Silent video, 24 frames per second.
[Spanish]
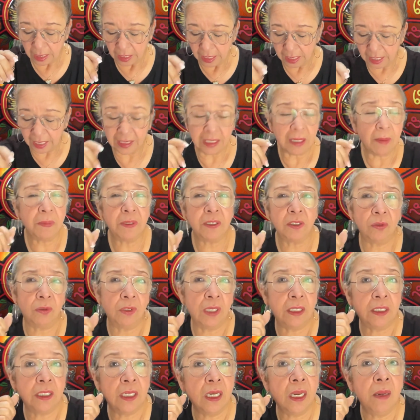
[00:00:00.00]
esta
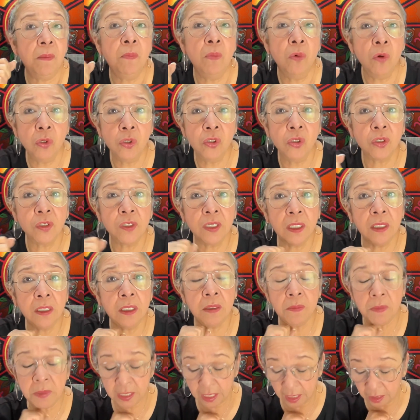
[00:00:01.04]
persona tiene muchos
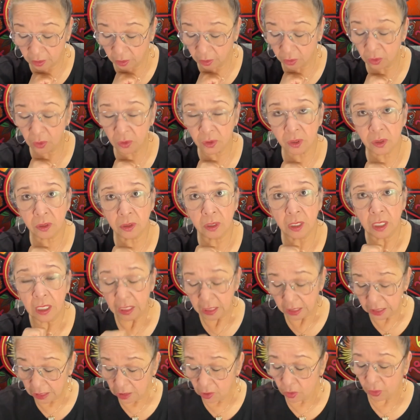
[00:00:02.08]
sentimientos
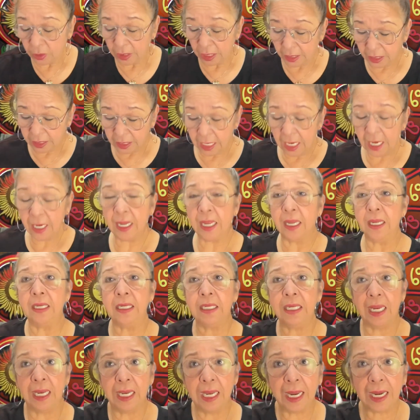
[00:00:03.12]
y lo que quiere,
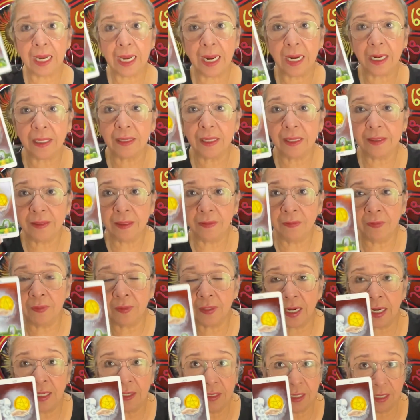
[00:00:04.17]
y es la carta
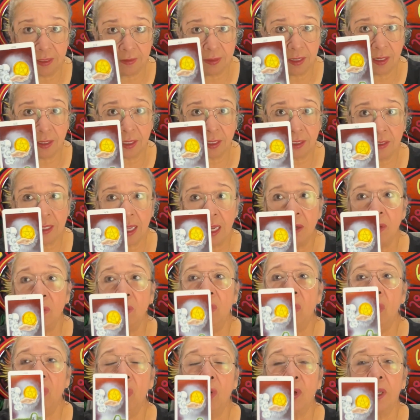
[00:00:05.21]
central de este
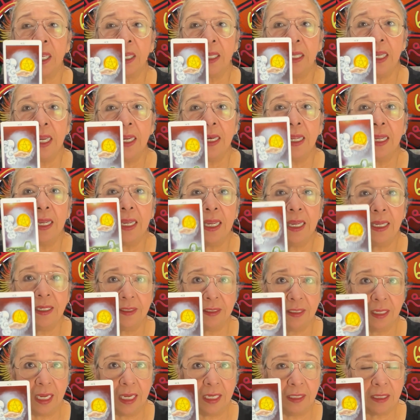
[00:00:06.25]
rectángulo, lo que quiere
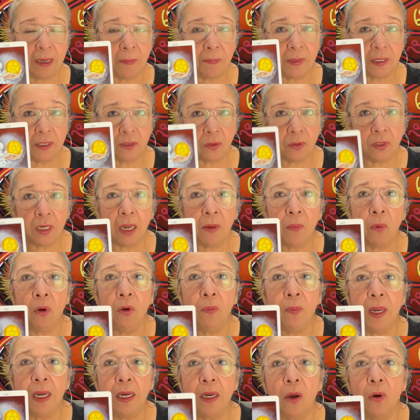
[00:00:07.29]
es esta persona es
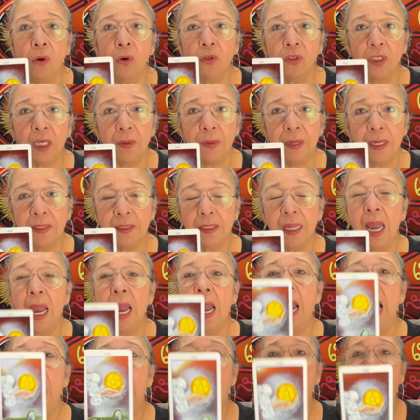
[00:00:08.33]
volver otra vez
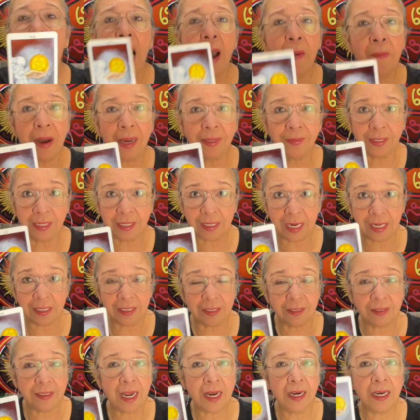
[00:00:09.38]
a
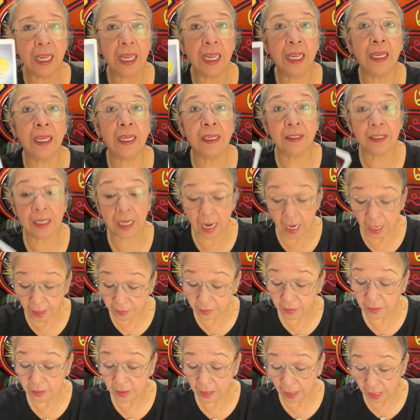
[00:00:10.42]
materializar en ese
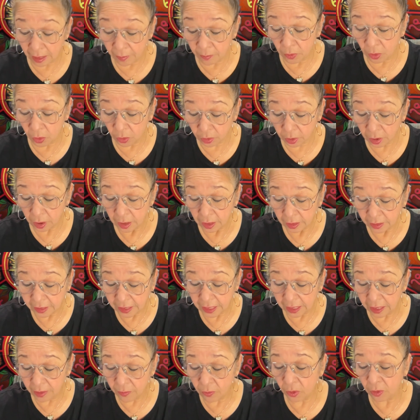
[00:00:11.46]
jardín del amor.
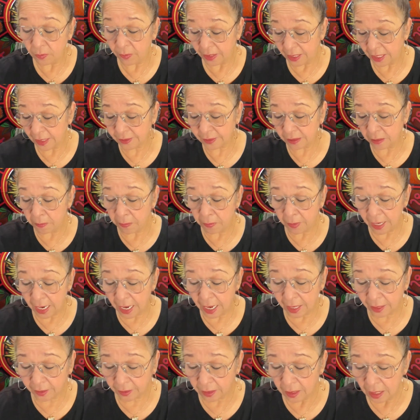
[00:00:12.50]
Quiere volver a
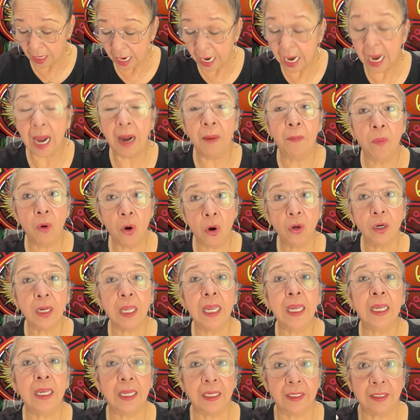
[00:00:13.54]
sembrar amor
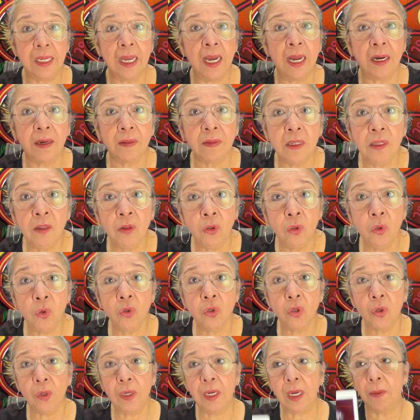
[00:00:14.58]
en ese jardín
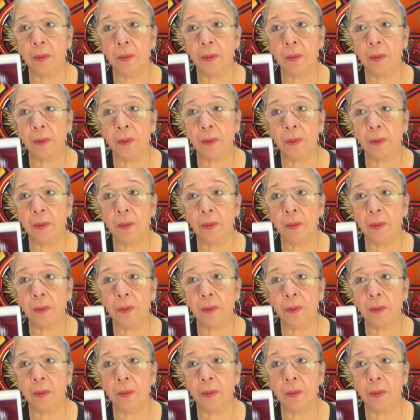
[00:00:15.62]
tuyo del